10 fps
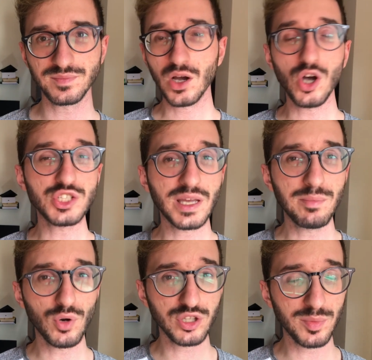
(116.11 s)
cosa che
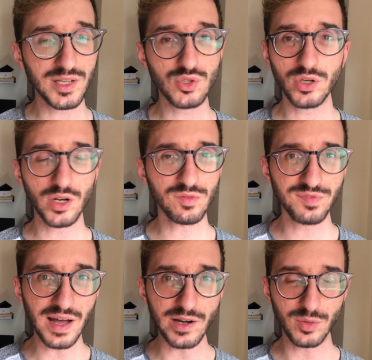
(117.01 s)
molte persone non
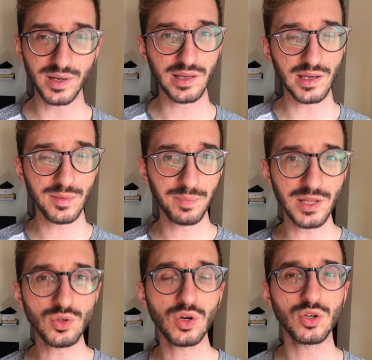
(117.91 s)
fanno perché
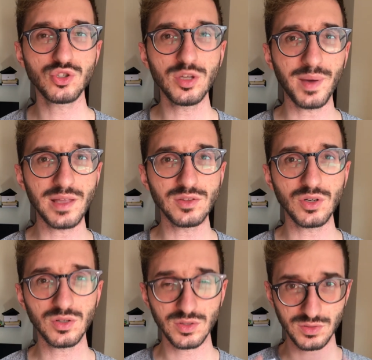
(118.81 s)
prendono uno
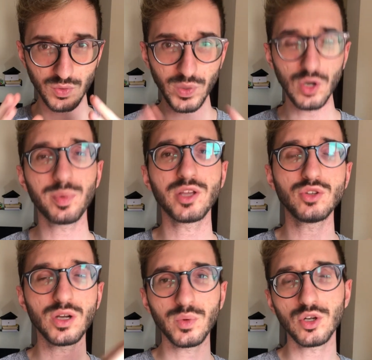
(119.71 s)
stipendio, qui lo
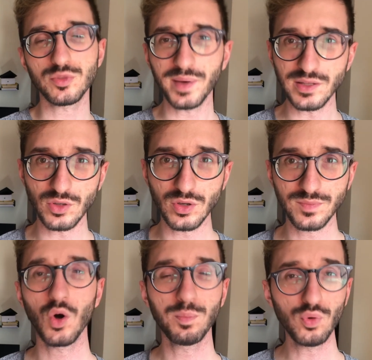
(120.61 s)
prendono e qui lo spendono,
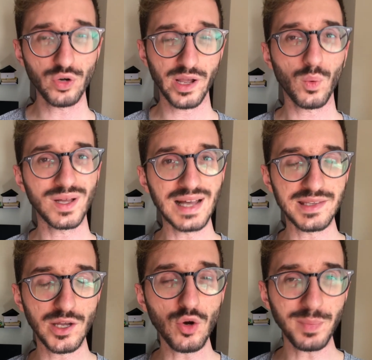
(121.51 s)
oppure guadagnano